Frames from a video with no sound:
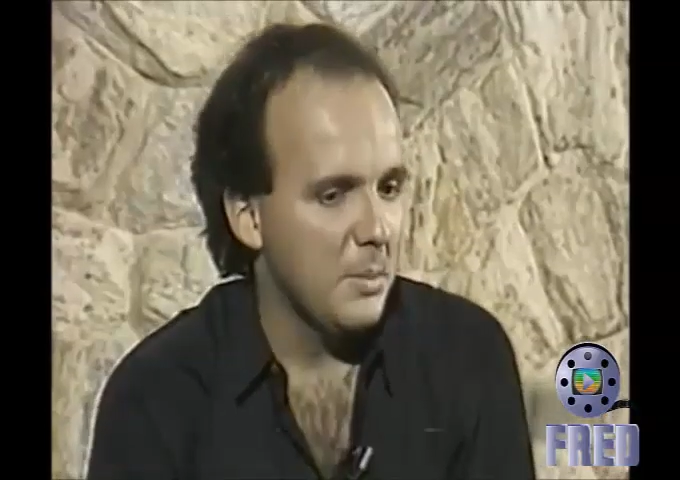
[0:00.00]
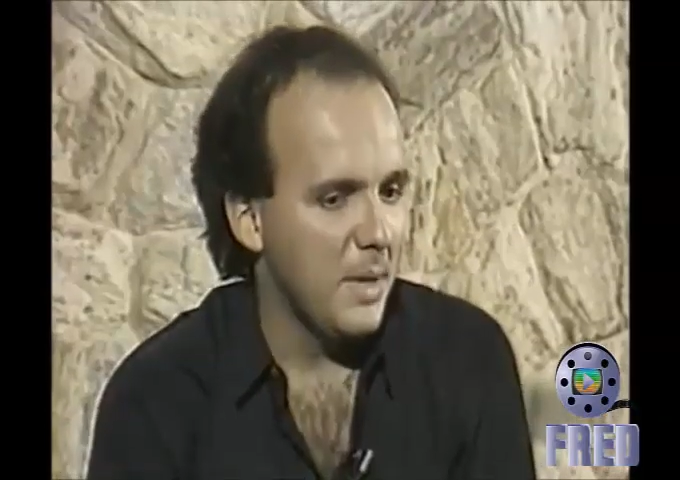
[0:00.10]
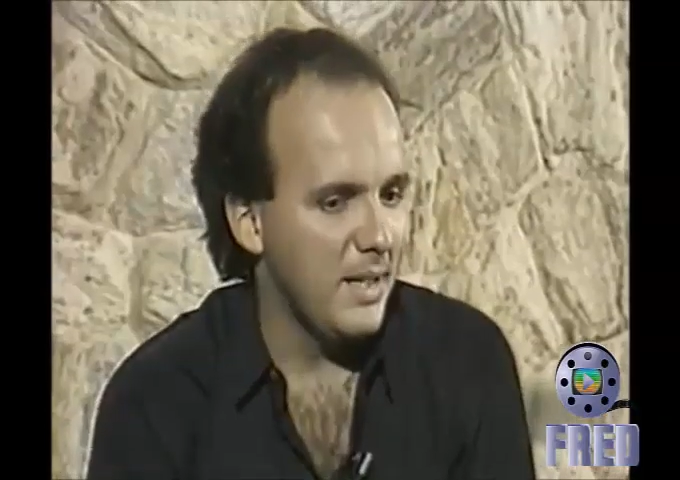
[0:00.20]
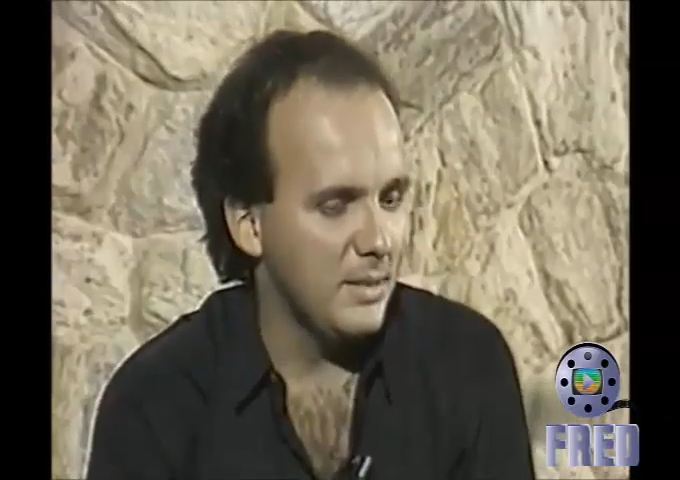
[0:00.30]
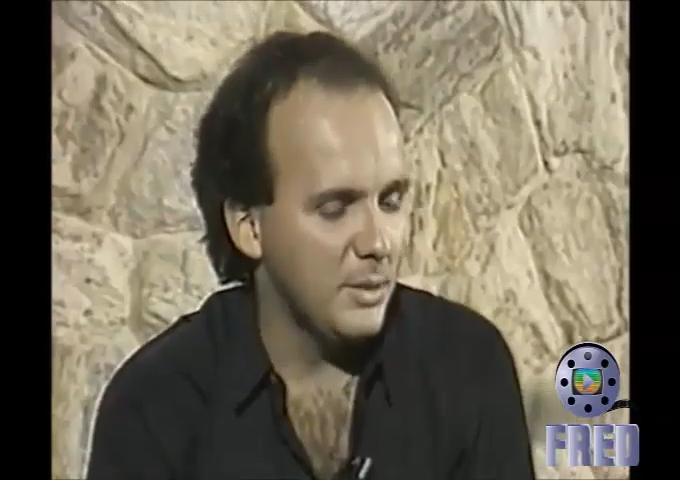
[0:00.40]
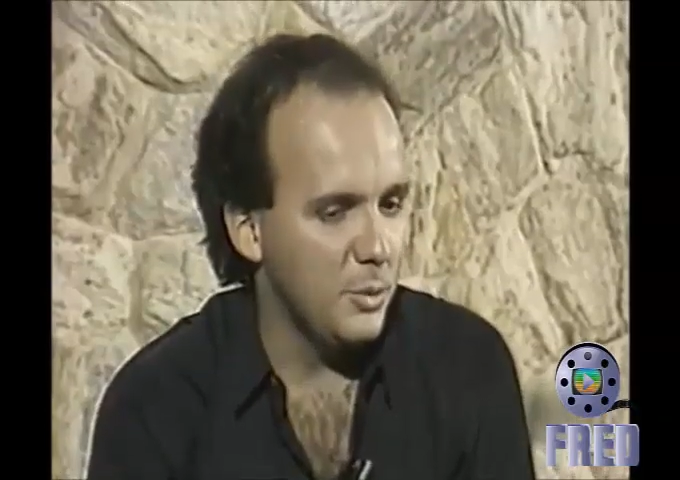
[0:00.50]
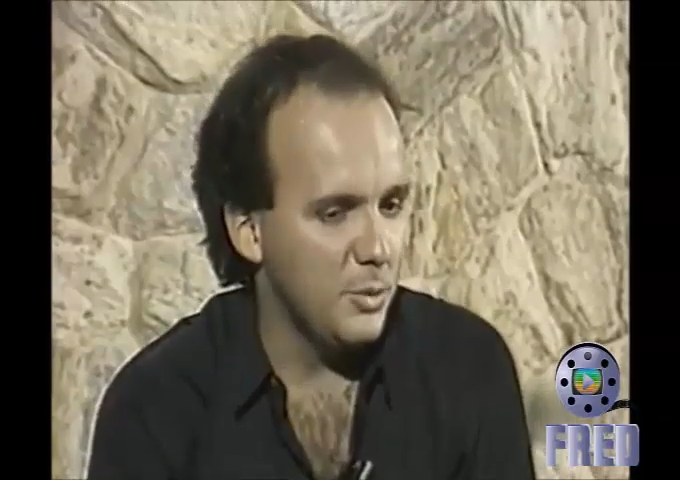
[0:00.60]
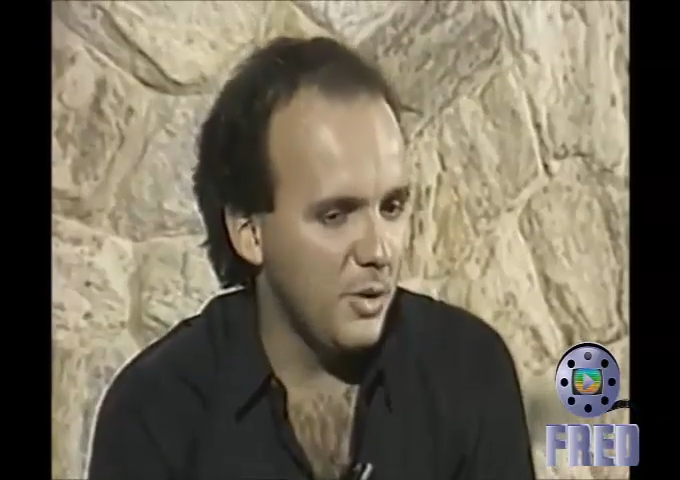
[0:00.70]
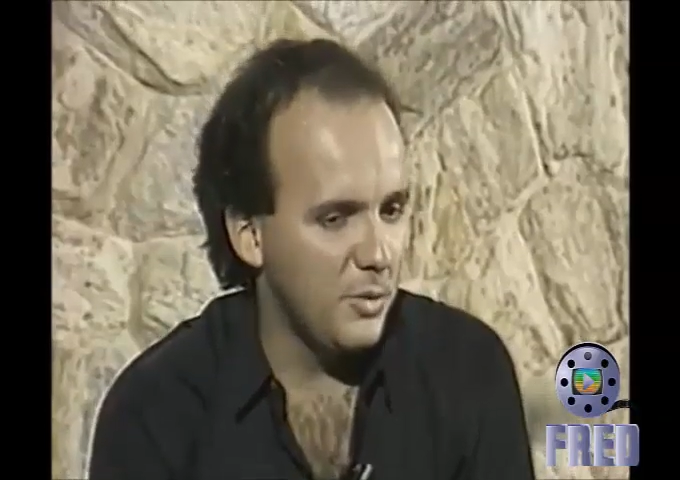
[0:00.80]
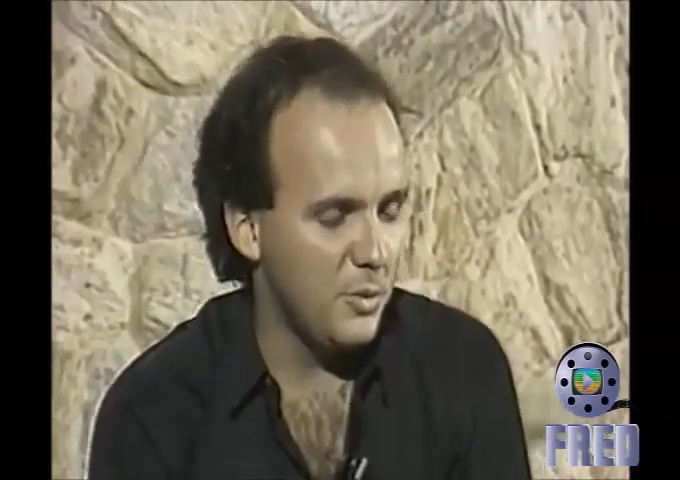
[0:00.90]
Mas
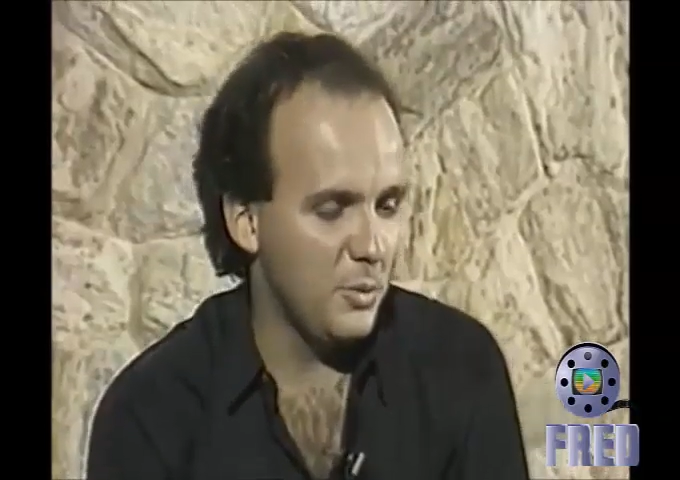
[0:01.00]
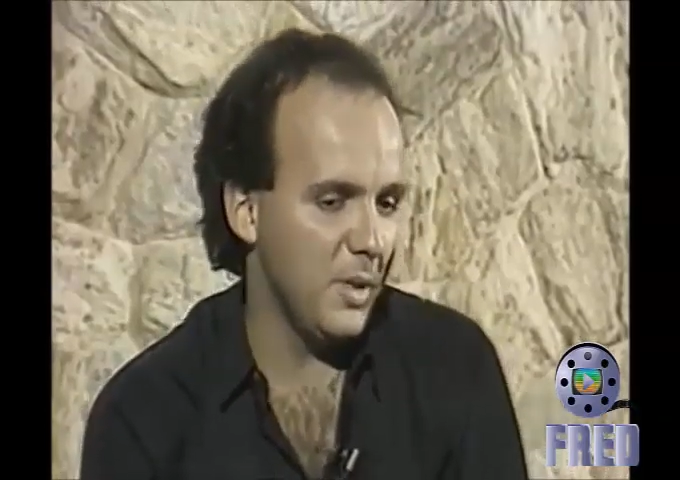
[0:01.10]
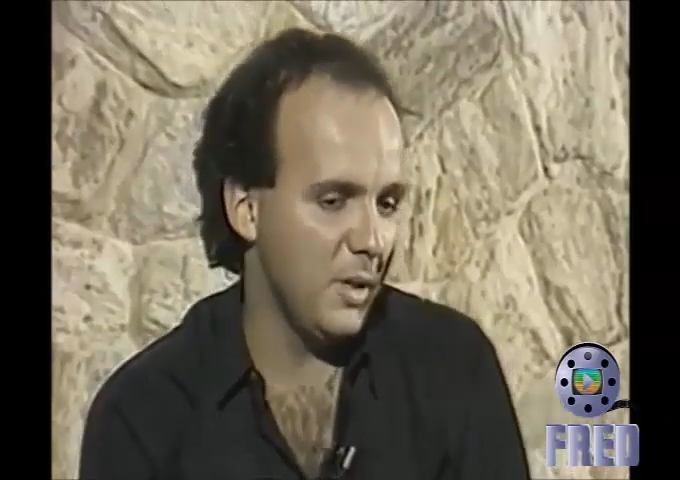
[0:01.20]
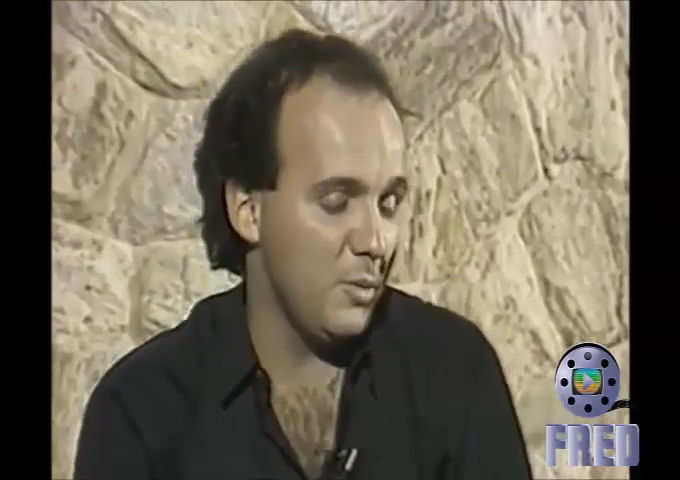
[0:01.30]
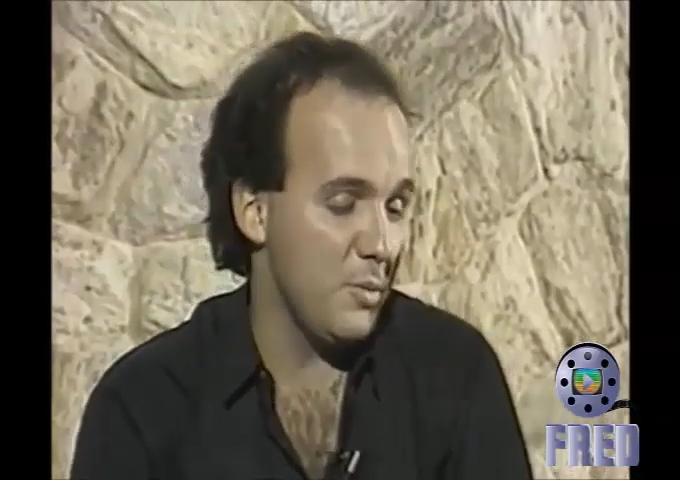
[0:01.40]
eu já filmei,